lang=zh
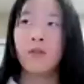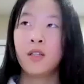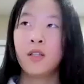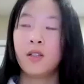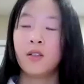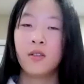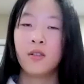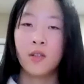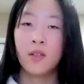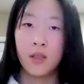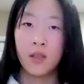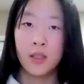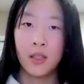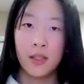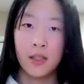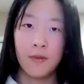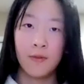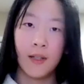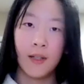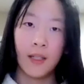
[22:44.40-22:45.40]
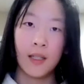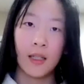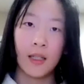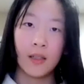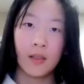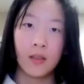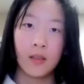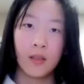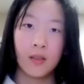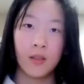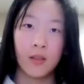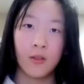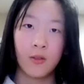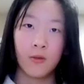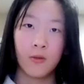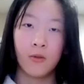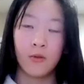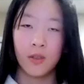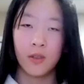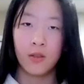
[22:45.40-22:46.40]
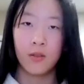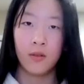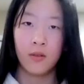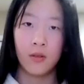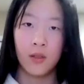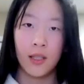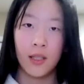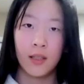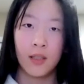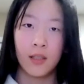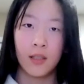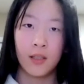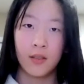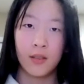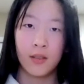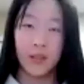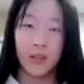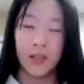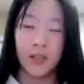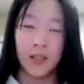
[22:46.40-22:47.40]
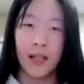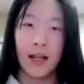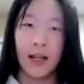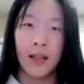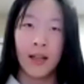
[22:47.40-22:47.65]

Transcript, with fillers: 望以后科技发达之后，就是我去当科学家，